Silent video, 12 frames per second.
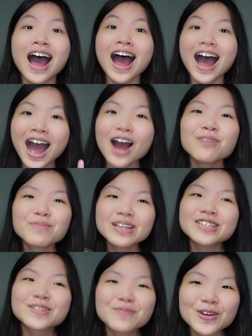Hamin
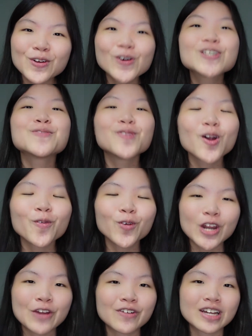seminggu sebelum
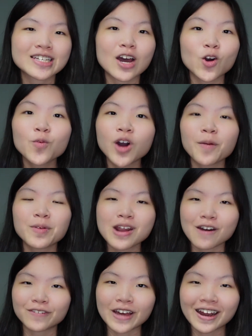universitas aku buka
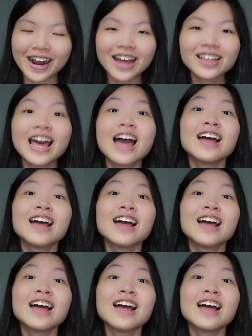pendaftaran